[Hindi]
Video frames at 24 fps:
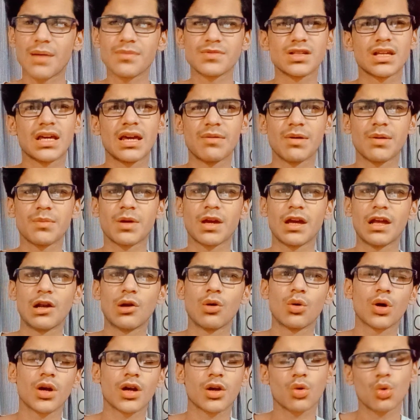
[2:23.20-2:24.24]
वेम खेल लोगे
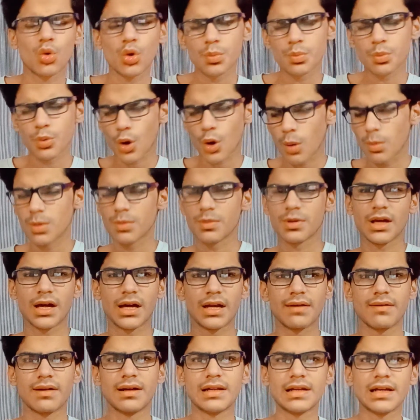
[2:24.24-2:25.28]
कोई प्रॉब्लम नहीं आने वाली
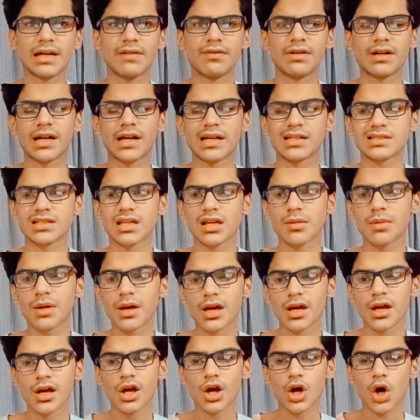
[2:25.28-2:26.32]
है हैवी टास्किंग में
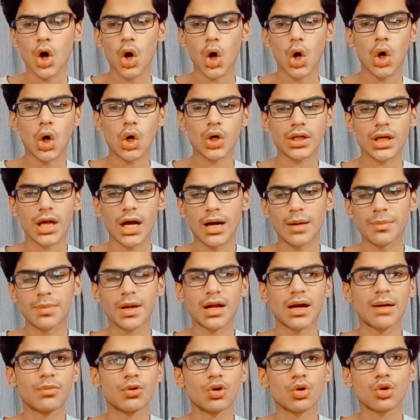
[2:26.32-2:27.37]
और यहाँ पर आप लोगों
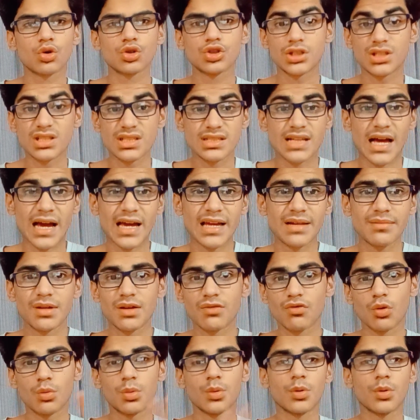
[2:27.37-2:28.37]
को जो डिज़ाइन भी वो भी बहुत ज़्यादा